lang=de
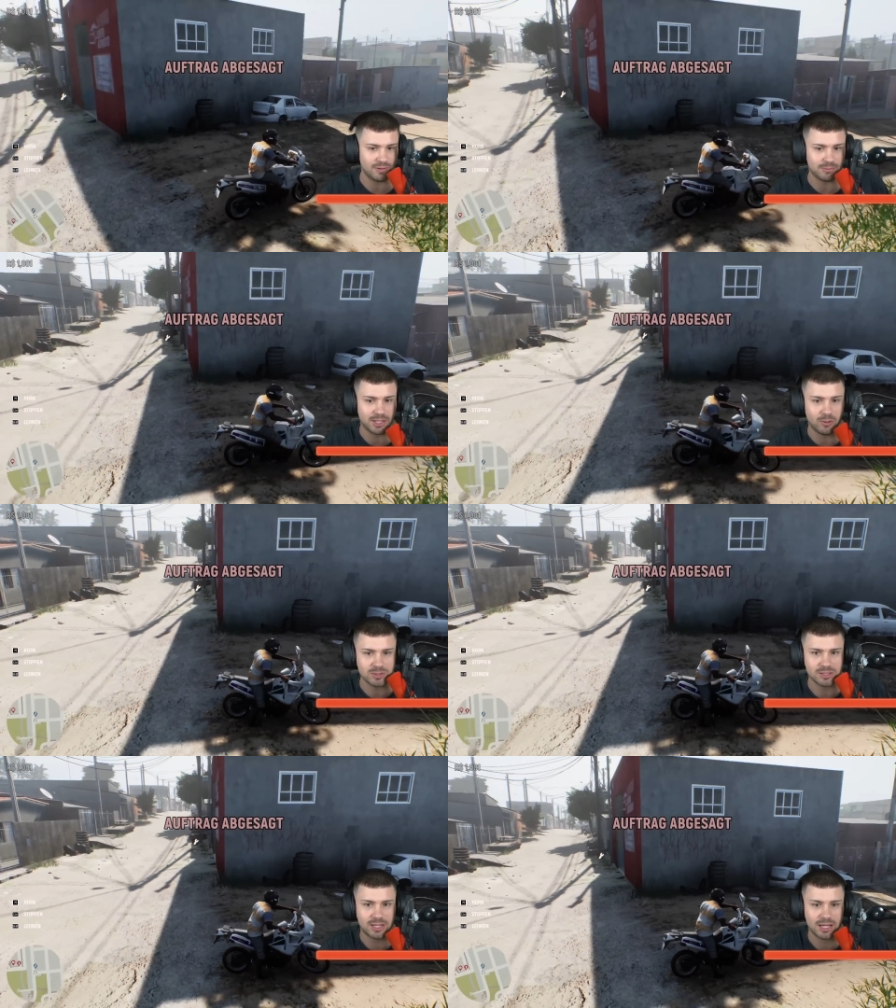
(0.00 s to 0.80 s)
haben
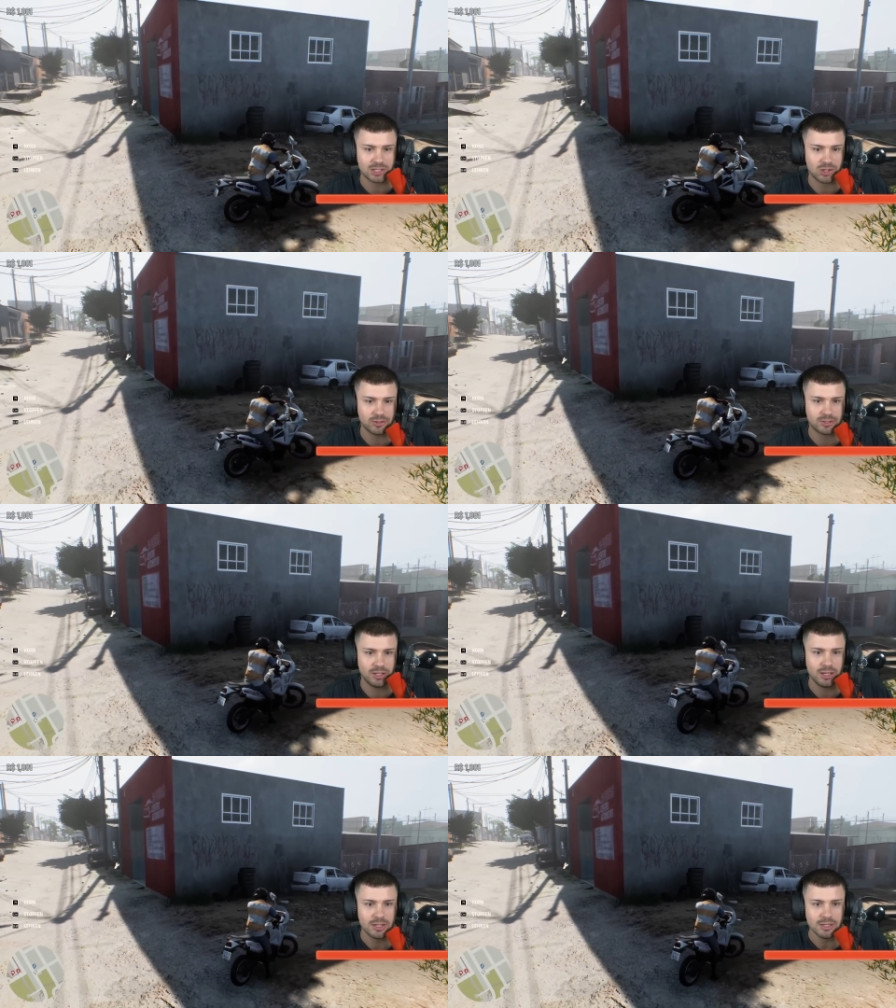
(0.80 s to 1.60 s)
1000 Cash, Leute.
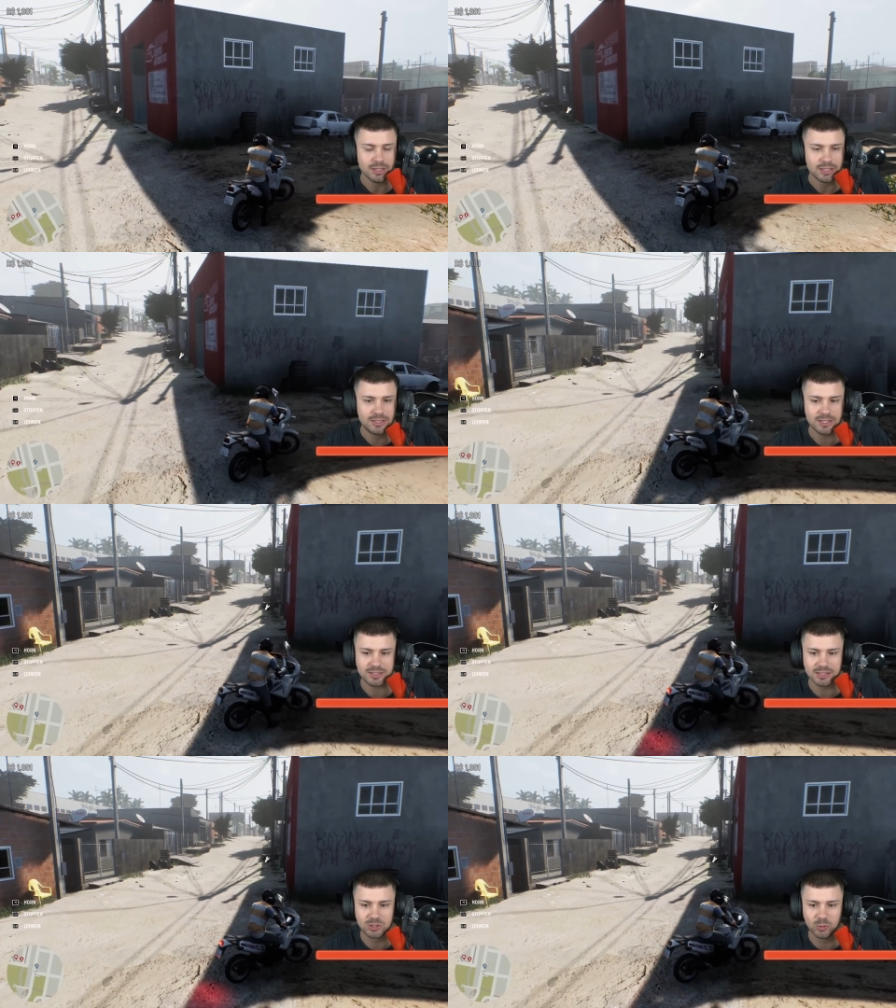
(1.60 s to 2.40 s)
Hier ist
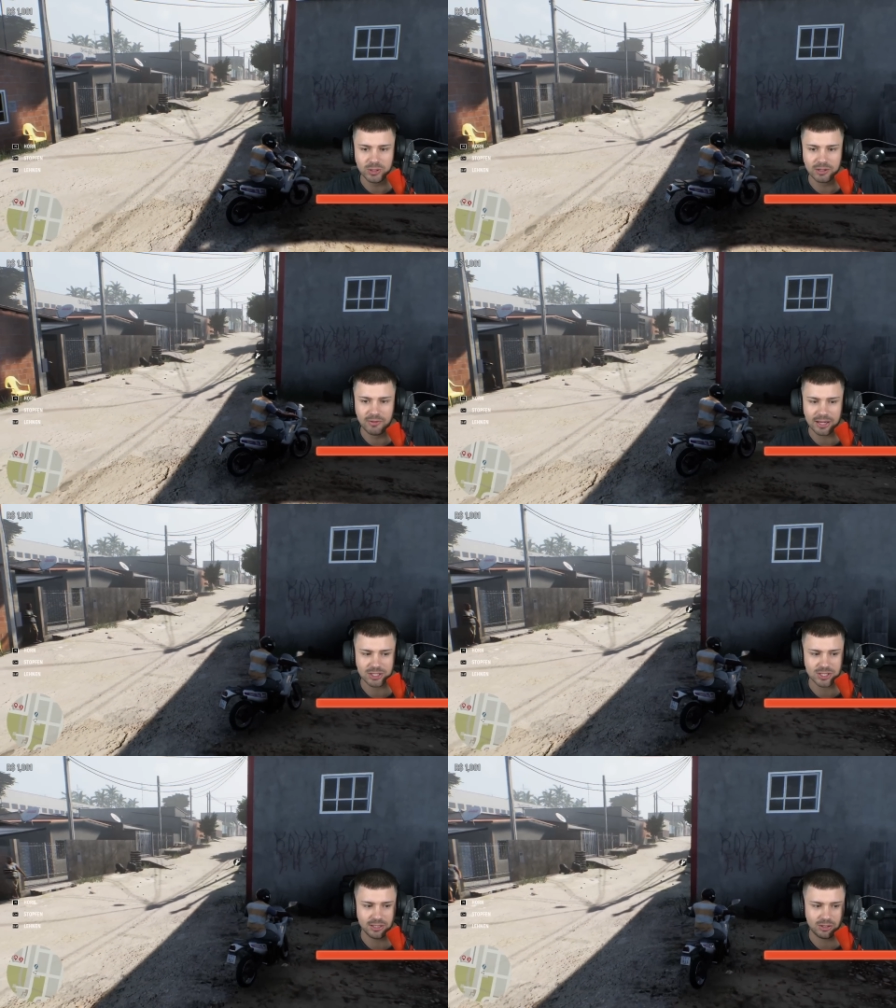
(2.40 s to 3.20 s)
eine
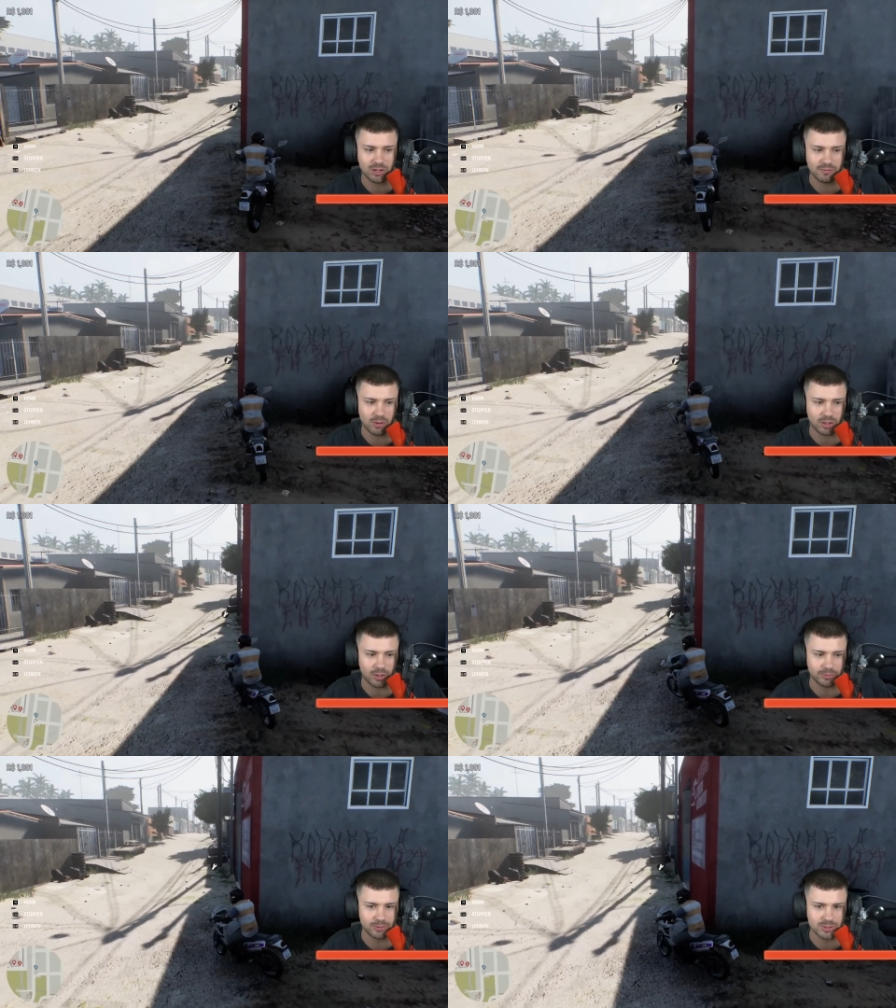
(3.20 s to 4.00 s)
Tuning-Werkstatt. Können wir auch
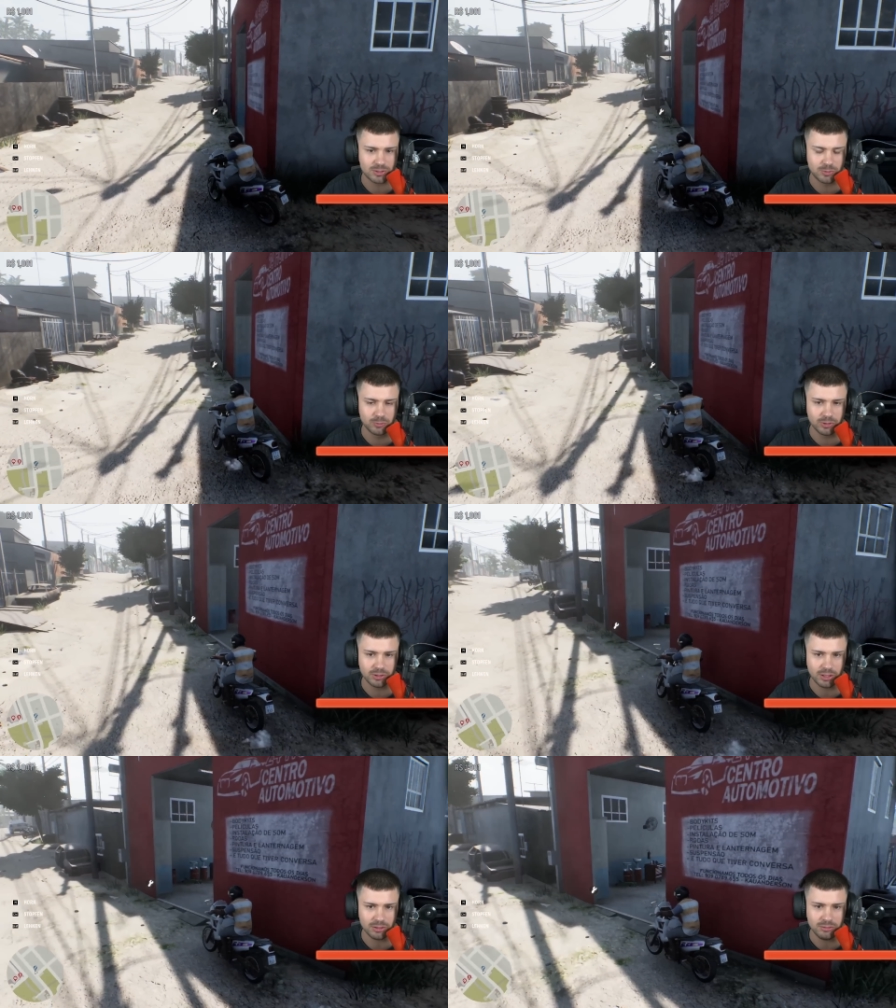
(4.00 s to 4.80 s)
Autos tunen
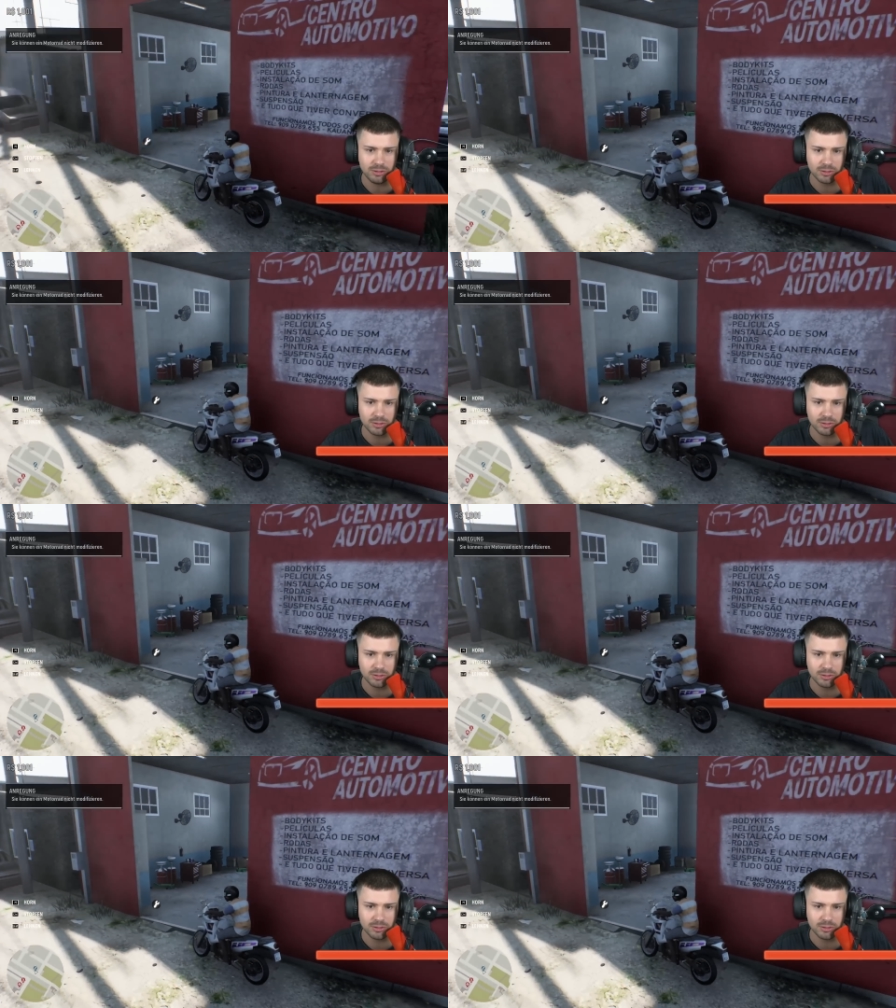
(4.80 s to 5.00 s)
dann?